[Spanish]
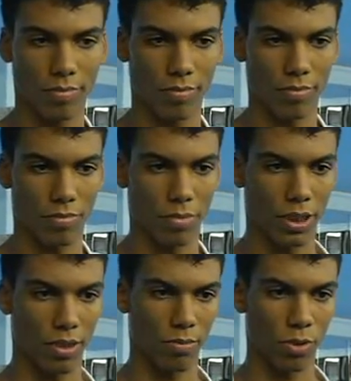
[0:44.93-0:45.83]
mm,
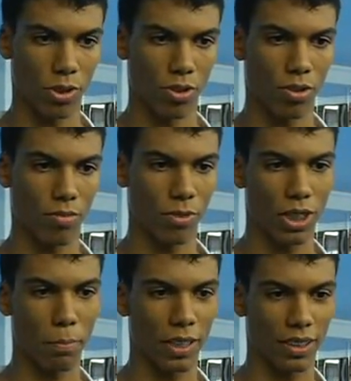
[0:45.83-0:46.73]
pues mucho,
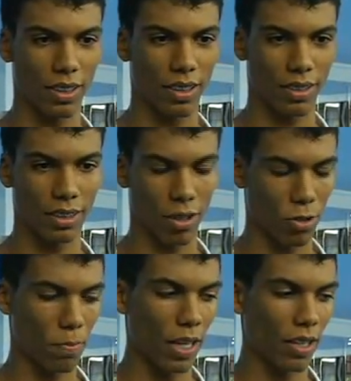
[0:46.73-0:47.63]
mucha parte de
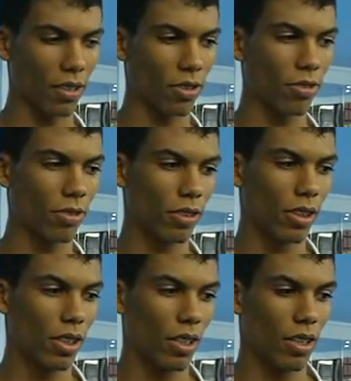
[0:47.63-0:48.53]
los padres, ¿no?
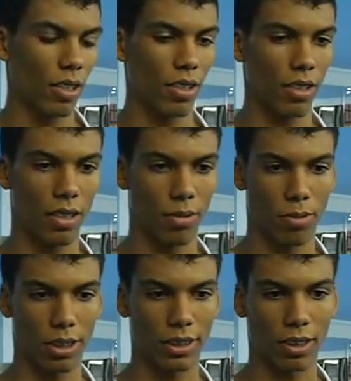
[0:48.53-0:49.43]
Y de
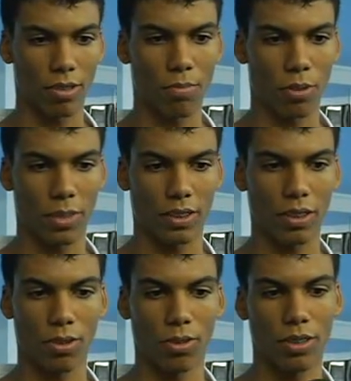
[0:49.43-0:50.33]
uno estar
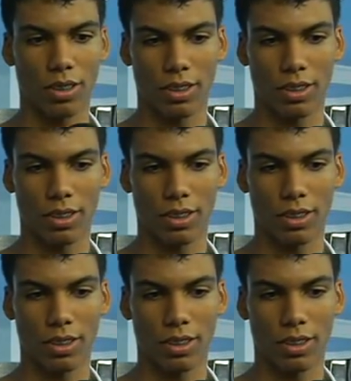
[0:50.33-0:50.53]
comprometido.